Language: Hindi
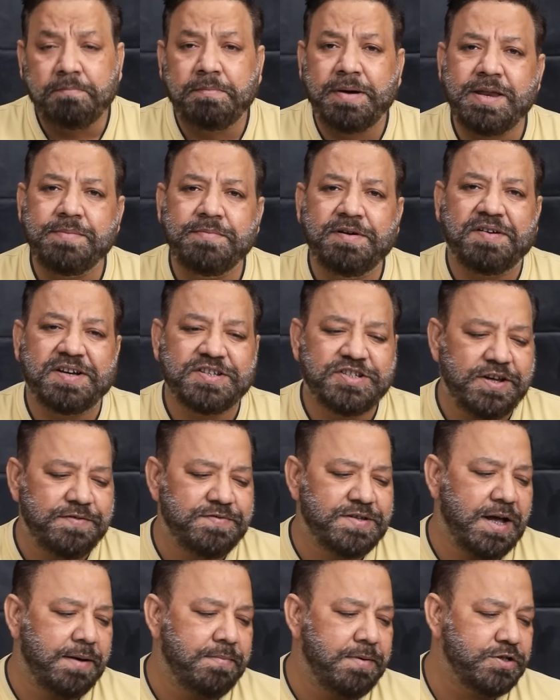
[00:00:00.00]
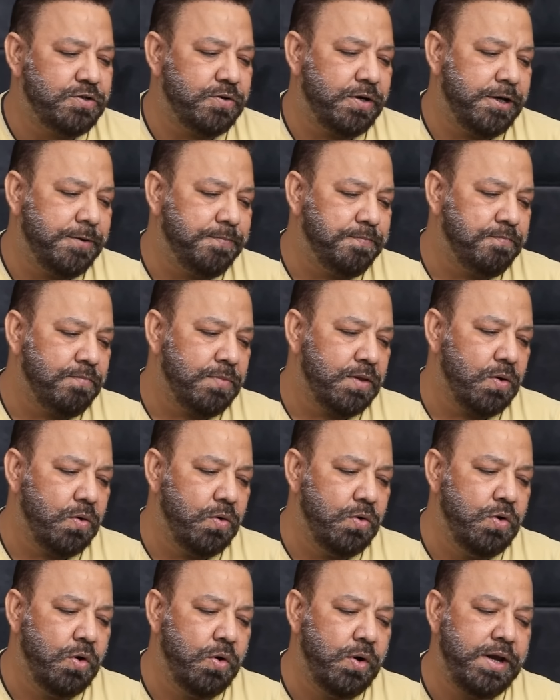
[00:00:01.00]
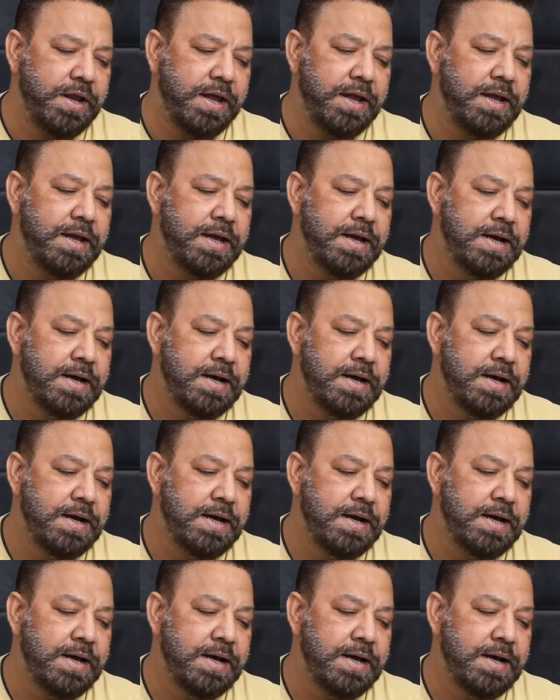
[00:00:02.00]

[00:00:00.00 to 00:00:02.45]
मरियम नवाज शरीफ साहिबा जो हैं उन्होंने